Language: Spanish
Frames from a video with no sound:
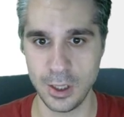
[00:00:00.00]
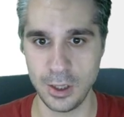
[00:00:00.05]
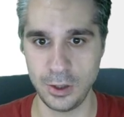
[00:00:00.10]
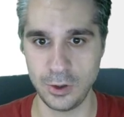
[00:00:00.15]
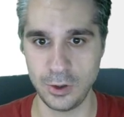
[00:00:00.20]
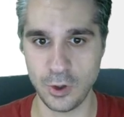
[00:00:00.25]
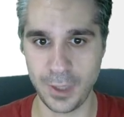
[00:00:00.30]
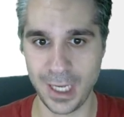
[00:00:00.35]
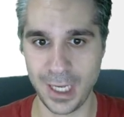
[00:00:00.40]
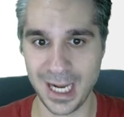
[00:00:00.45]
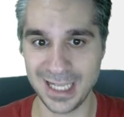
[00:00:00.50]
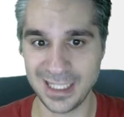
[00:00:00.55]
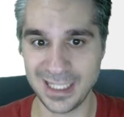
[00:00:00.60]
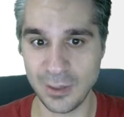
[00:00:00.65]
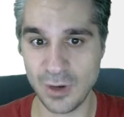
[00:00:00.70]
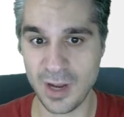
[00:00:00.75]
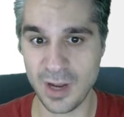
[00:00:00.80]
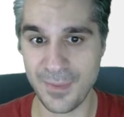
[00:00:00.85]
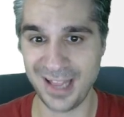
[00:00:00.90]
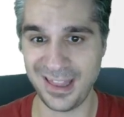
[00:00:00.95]
Nos dirá
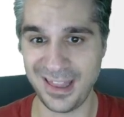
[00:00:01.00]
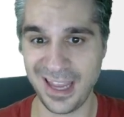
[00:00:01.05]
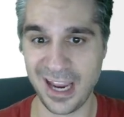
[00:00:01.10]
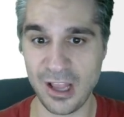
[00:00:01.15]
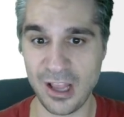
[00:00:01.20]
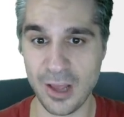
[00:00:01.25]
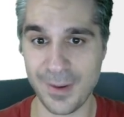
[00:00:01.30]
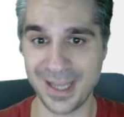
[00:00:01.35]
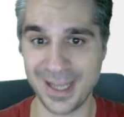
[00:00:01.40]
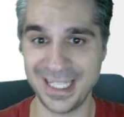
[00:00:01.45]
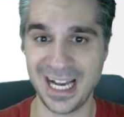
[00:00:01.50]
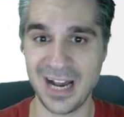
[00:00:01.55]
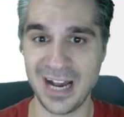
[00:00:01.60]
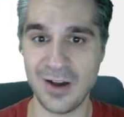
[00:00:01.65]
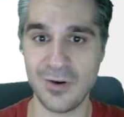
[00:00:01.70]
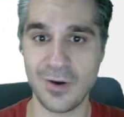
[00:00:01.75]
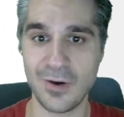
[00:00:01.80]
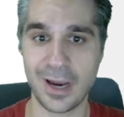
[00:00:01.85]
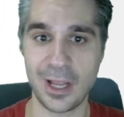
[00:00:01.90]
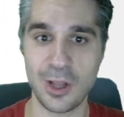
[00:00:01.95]
seguramente que nos habrá
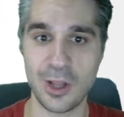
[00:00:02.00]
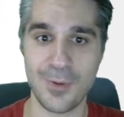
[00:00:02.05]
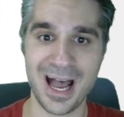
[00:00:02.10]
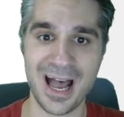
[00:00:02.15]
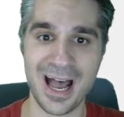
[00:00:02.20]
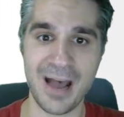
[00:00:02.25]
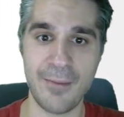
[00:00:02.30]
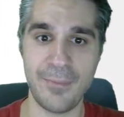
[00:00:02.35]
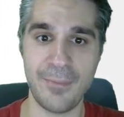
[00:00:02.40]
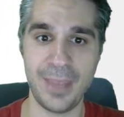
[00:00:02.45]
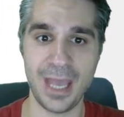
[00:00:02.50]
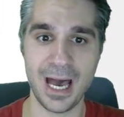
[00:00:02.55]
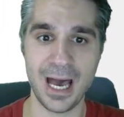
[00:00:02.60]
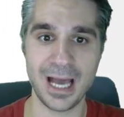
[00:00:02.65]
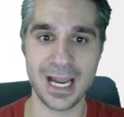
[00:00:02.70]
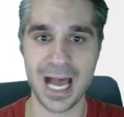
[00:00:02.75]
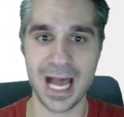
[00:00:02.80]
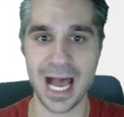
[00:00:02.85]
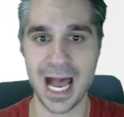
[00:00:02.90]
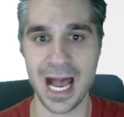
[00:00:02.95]
llegado, que nos va a
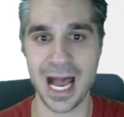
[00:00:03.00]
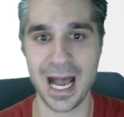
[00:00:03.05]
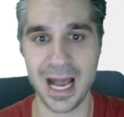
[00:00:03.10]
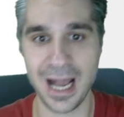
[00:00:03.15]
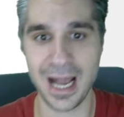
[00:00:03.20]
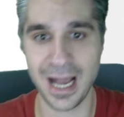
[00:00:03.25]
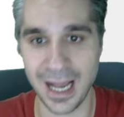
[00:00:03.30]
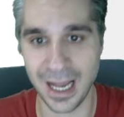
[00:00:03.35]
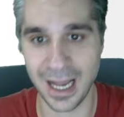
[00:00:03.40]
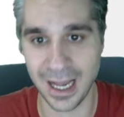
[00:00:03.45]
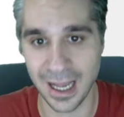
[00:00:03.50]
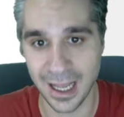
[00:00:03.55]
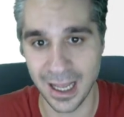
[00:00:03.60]
enviar a